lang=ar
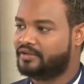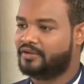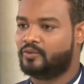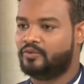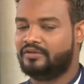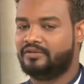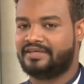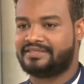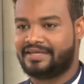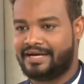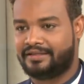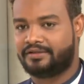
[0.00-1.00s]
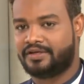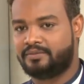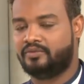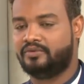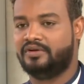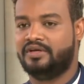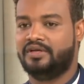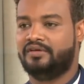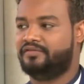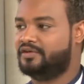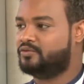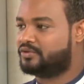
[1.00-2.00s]
نقول السعاده تكمن
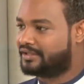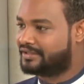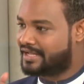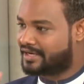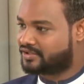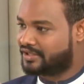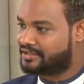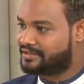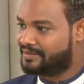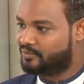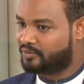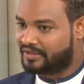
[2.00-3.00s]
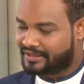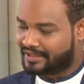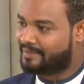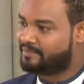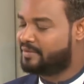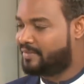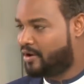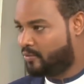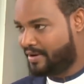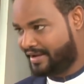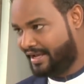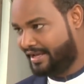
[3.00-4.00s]
في انه تختار الشخص اللي ممكن تكمل معه
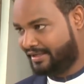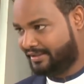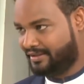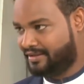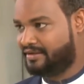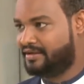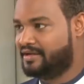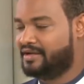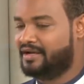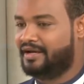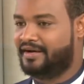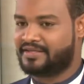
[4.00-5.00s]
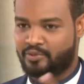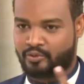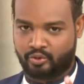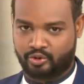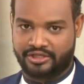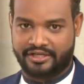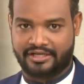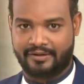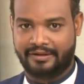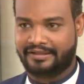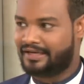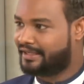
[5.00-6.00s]
باقي حياتك صحيح. الناس بيقولوا الشريكه
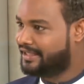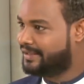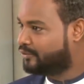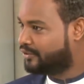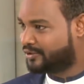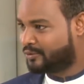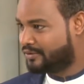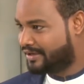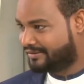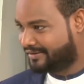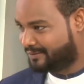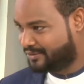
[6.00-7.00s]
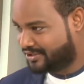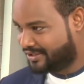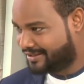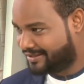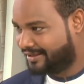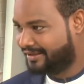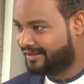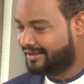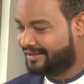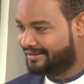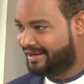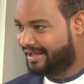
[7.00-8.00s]
واحده لكن هي ممكن تكون اكثر من شريكه
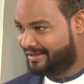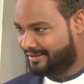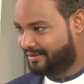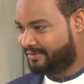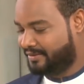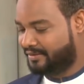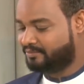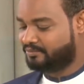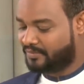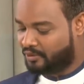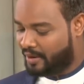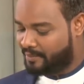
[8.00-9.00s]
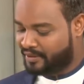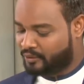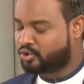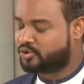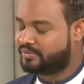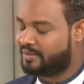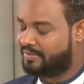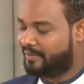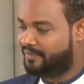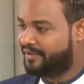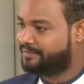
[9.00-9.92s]
للحياه يعني لو حبينا نخش من الباب ده